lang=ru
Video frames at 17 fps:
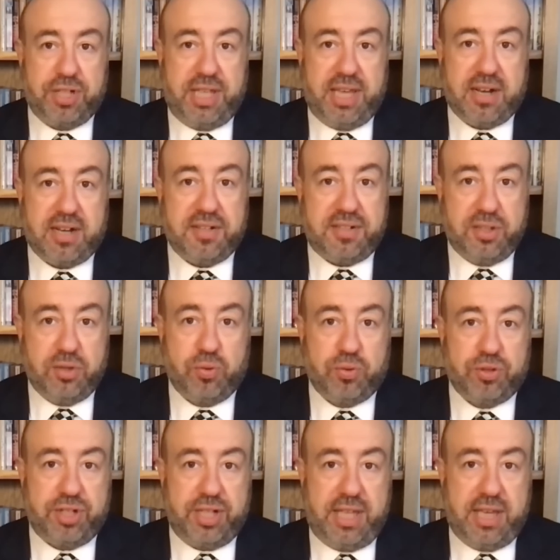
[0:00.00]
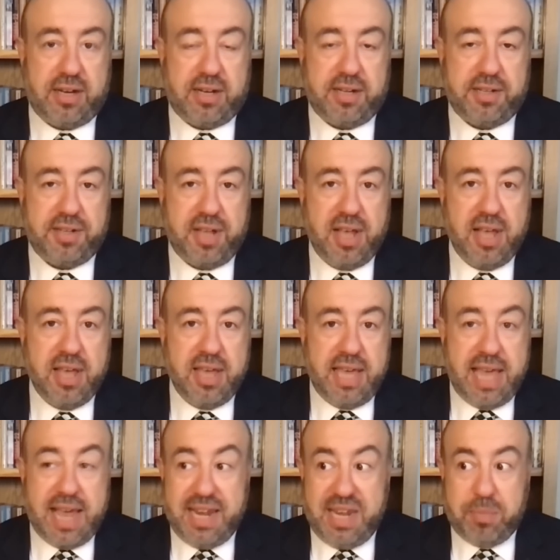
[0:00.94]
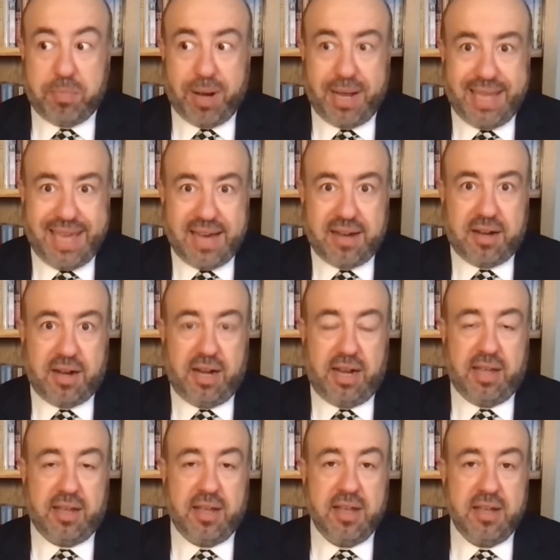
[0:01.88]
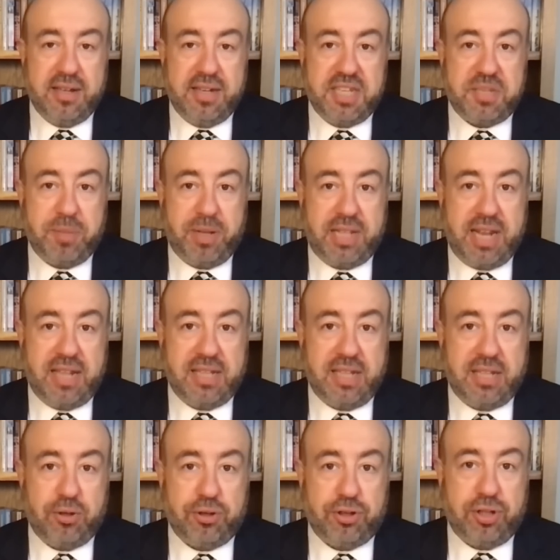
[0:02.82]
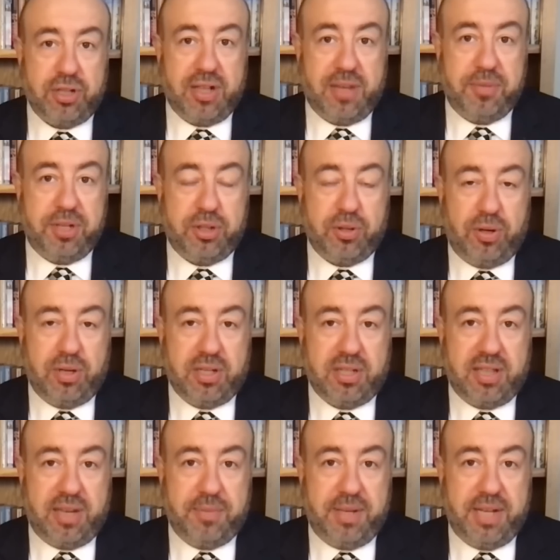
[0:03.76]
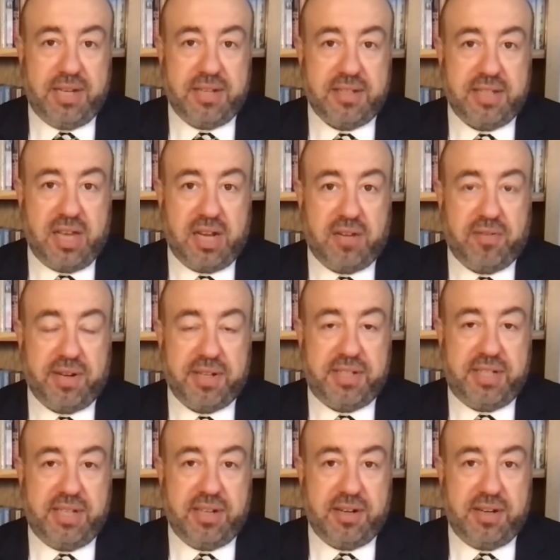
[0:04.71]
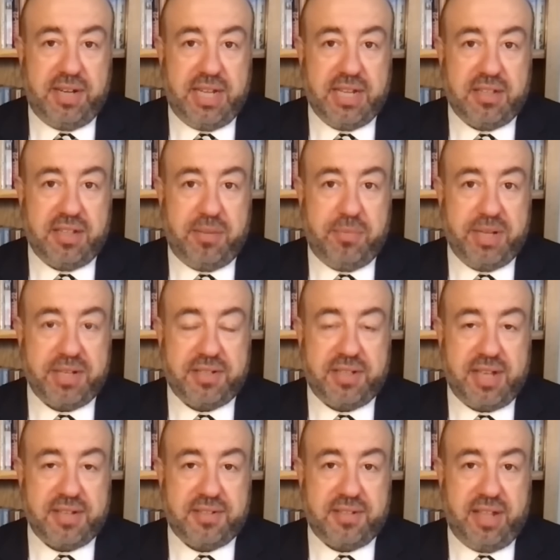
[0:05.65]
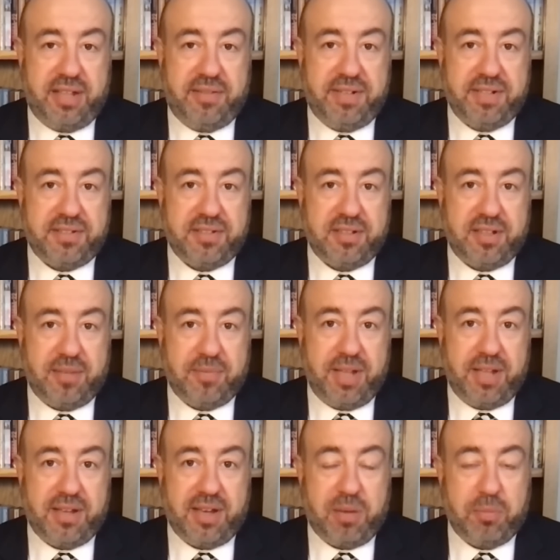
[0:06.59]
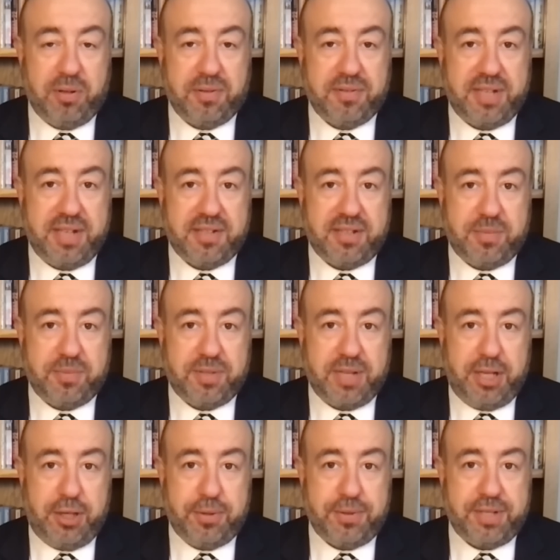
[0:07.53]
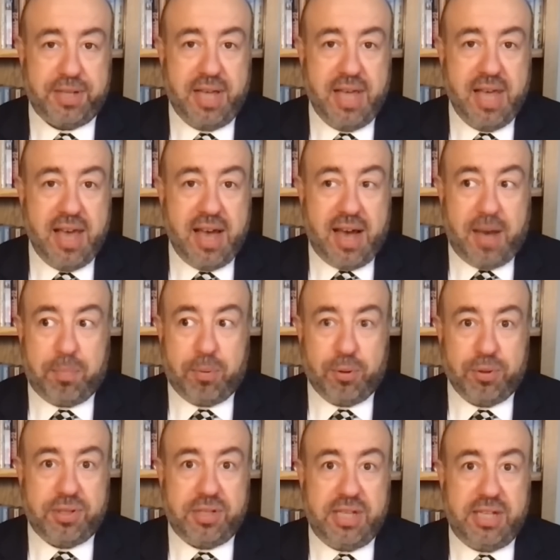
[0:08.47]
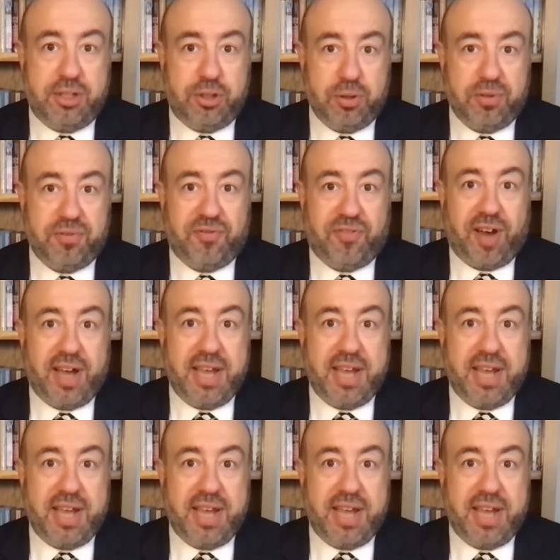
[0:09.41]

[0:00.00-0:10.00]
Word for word: ехать и нужно ехать. И они поехали, несмотря на то, что там не только там, я не знаю, квартиры нет и места остановиться, там, как было в Советском Союзе, а просто идет война